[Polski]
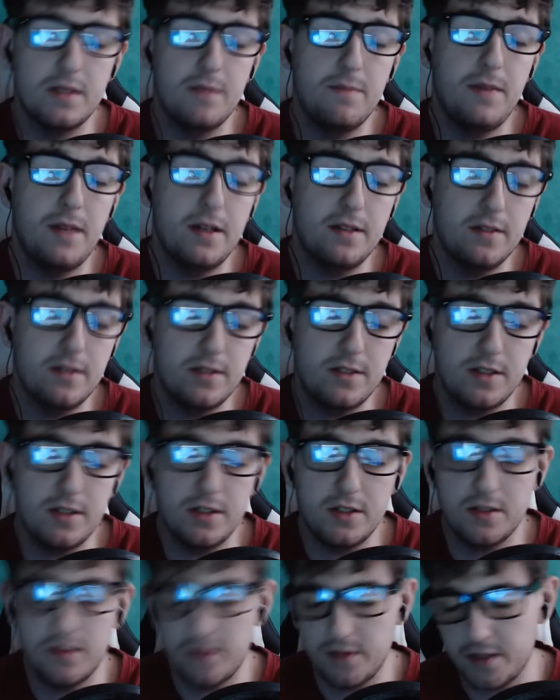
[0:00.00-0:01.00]
bardzo
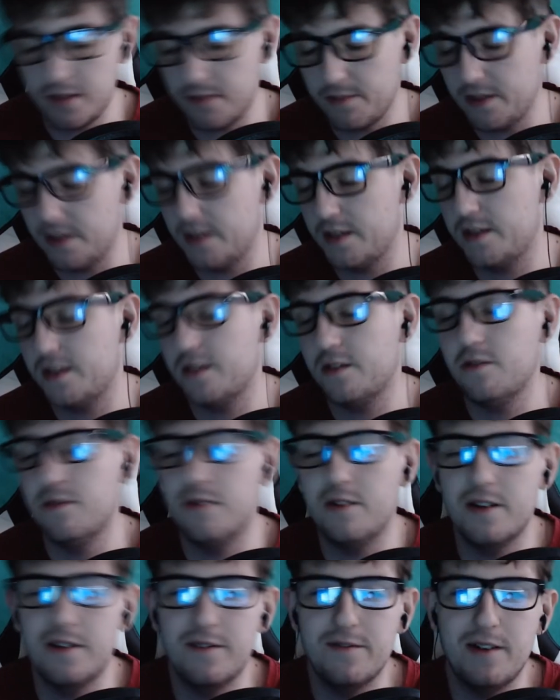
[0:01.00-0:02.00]
szczęśliwy, nie będę tego
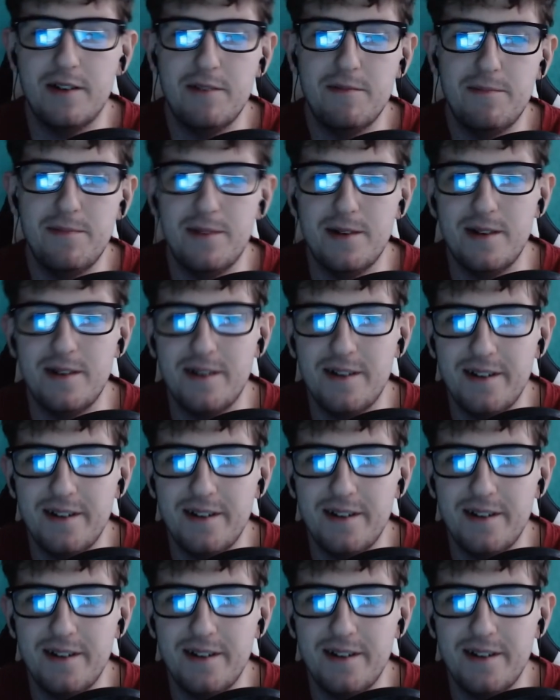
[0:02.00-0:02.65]
ukrywał, bo